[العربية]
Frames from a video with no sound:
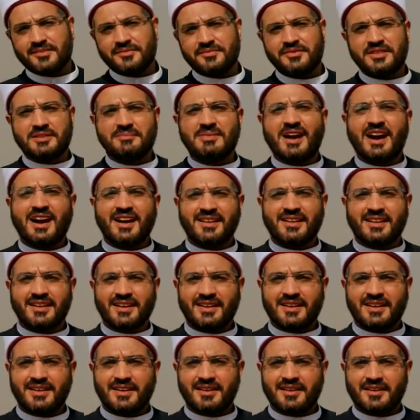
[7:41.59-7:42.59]
في
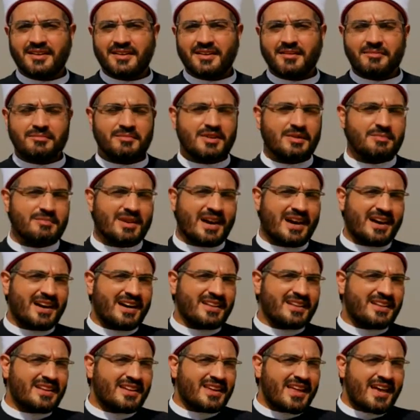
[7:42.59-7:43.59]
معنى من
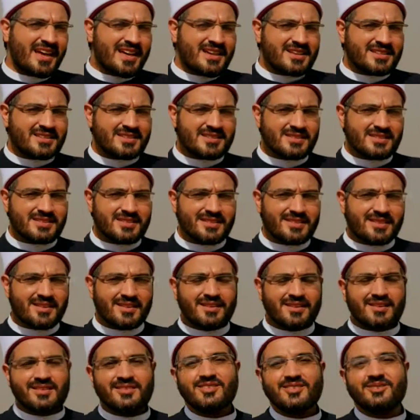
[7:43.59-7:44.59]
معاني الناس
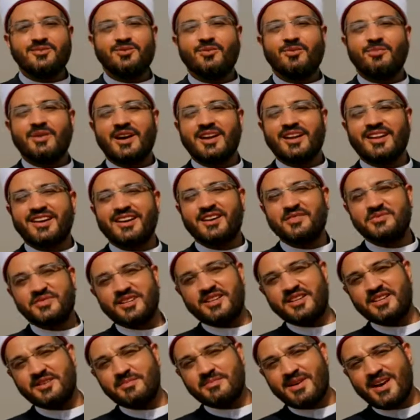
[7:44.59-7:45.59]
دي مبالغة في
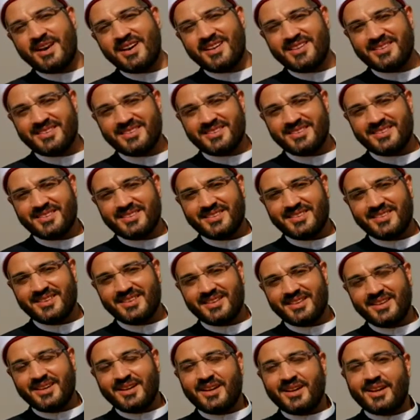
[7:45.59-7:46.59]
الإيمان
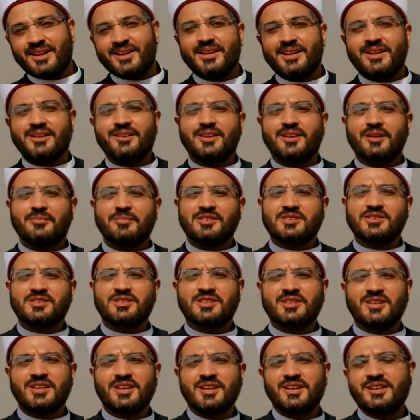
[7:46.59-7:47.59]
لأن
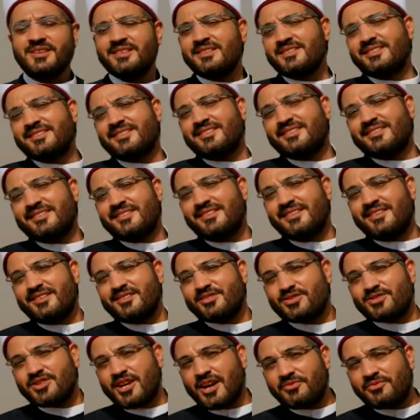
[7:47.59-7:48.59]
المصريين
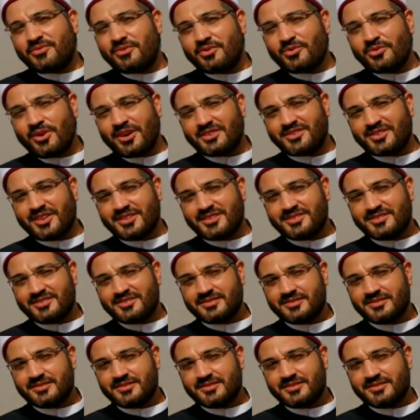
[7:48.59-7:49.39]
شافوا الوطن